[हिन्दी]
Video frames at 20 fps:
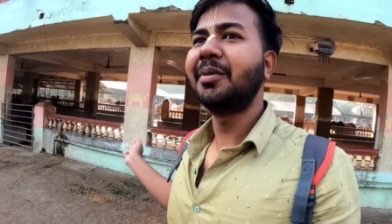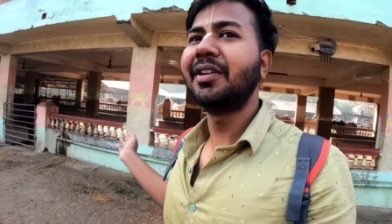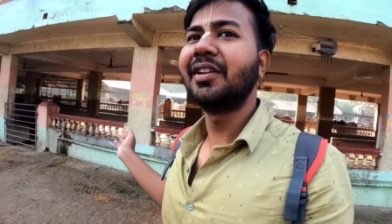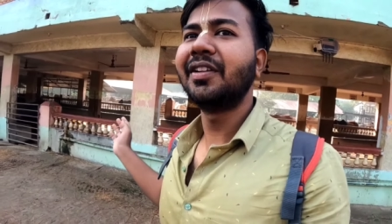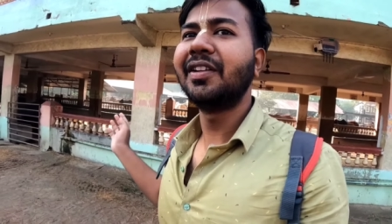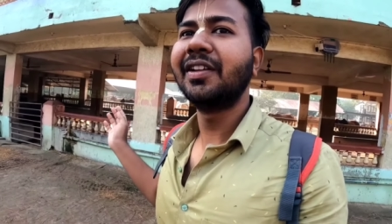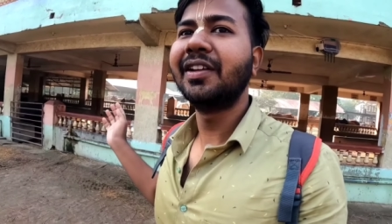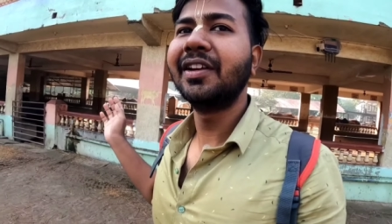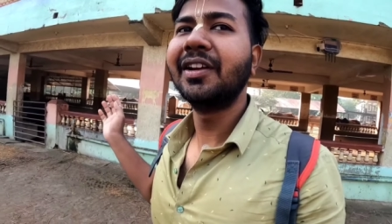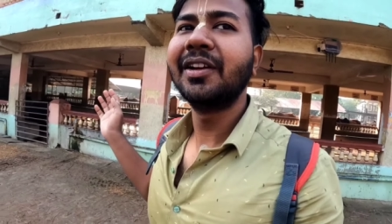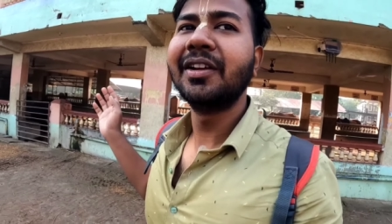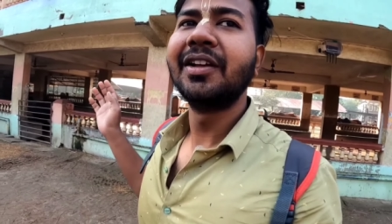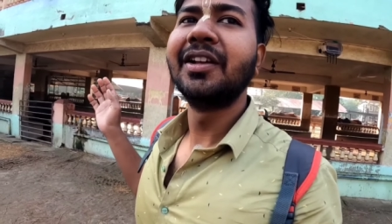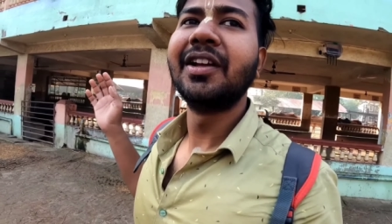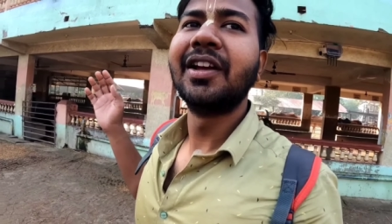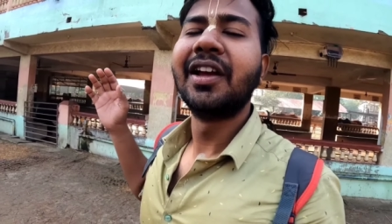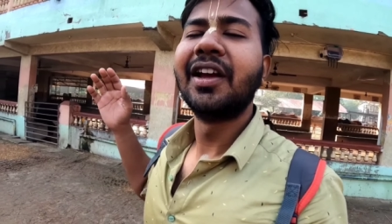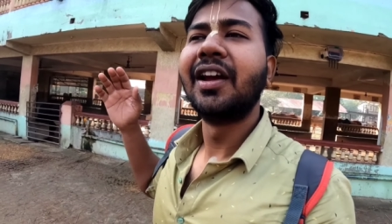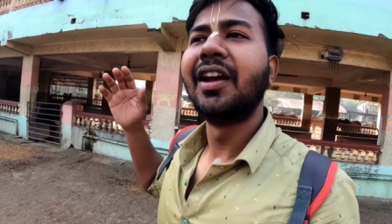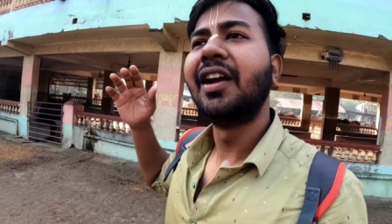से ही बनती है
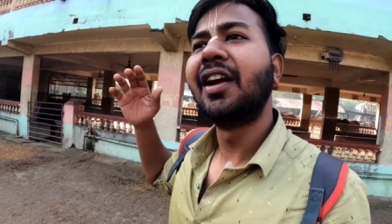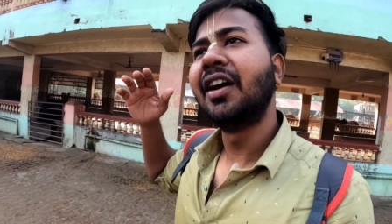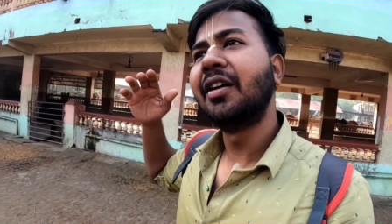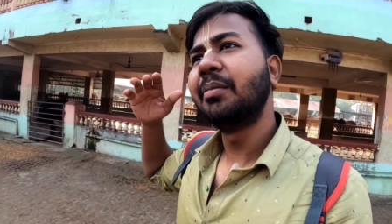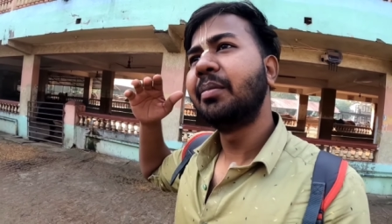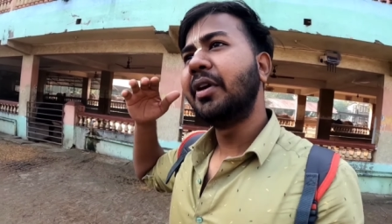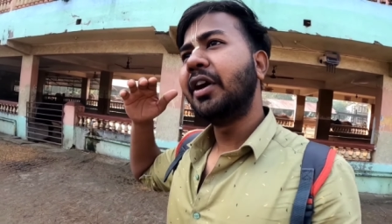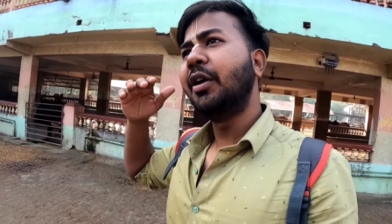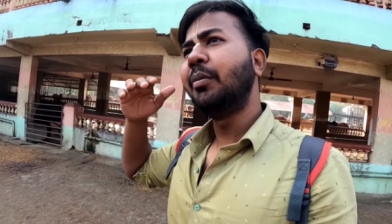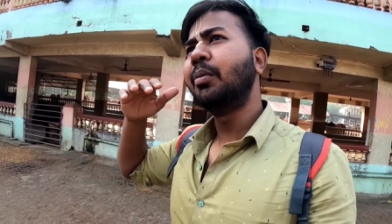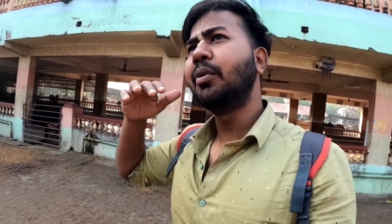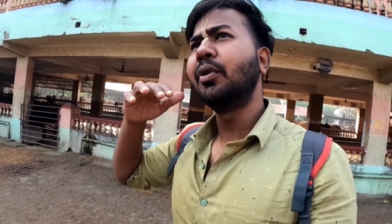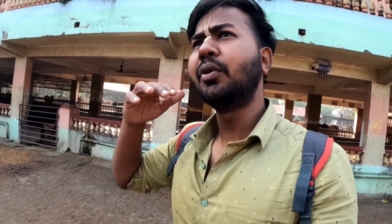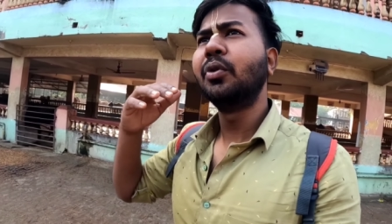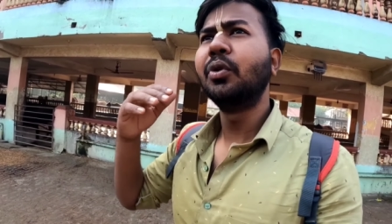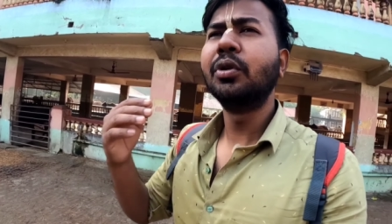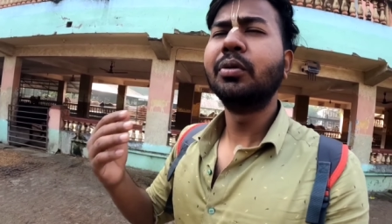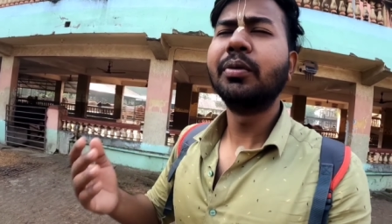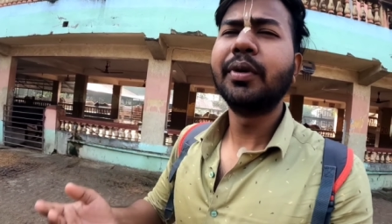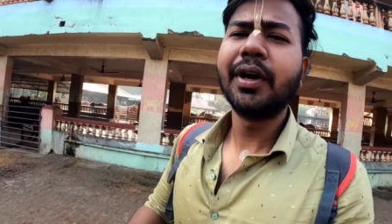यहाँ पे
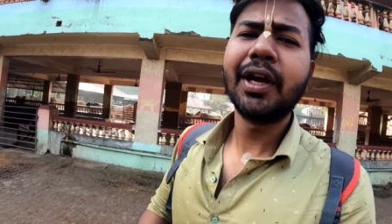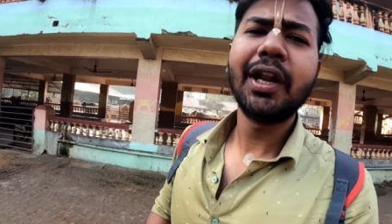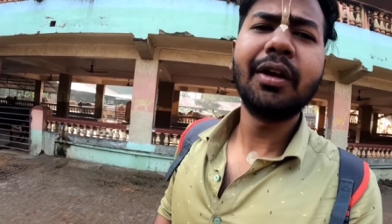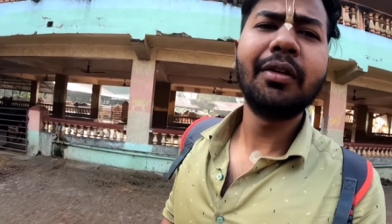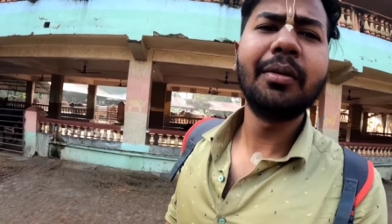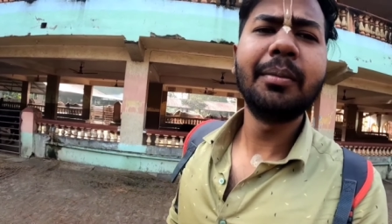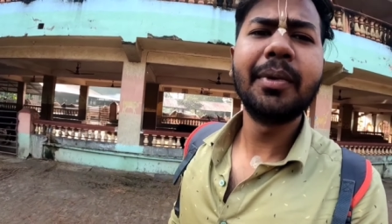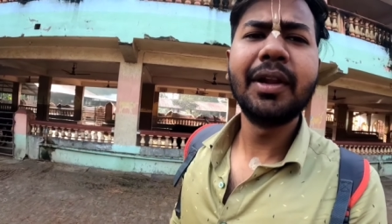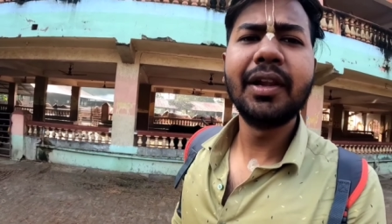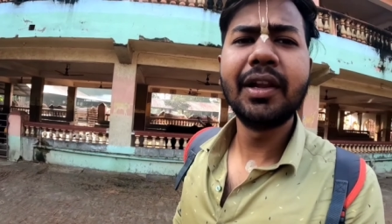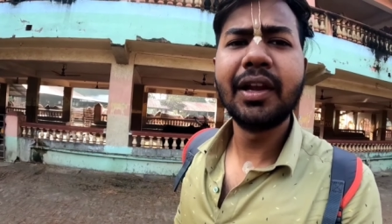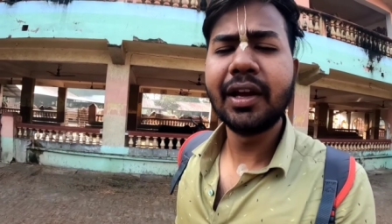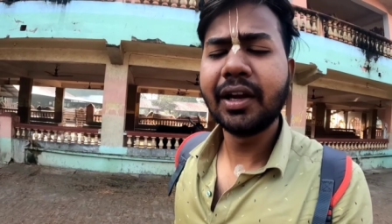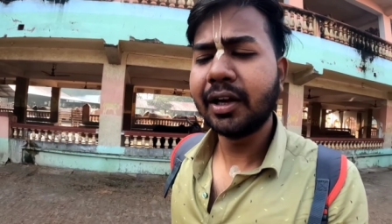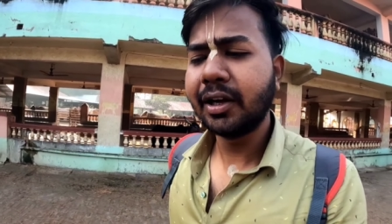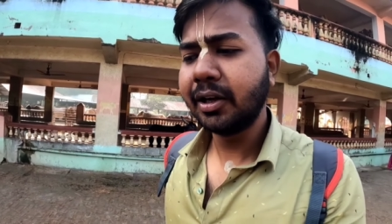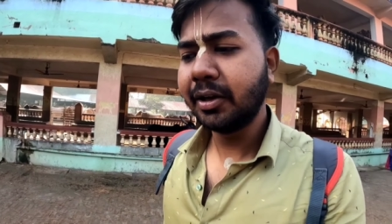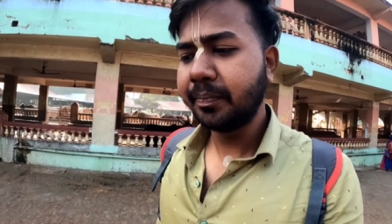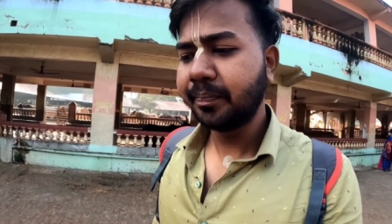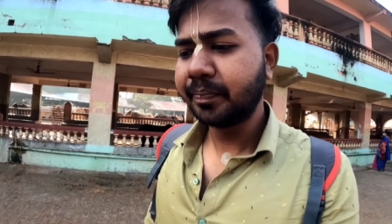आपको दूध वगैरह भी मिल
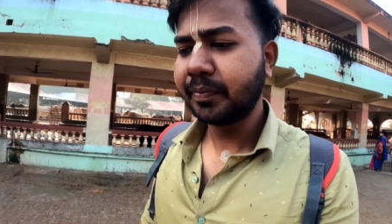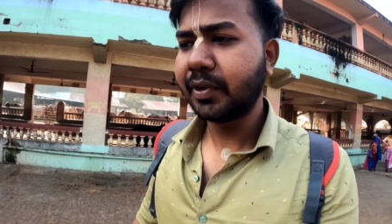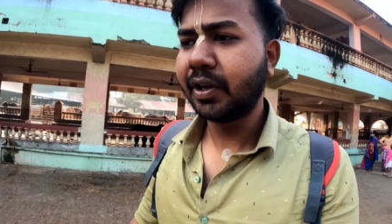जाएगा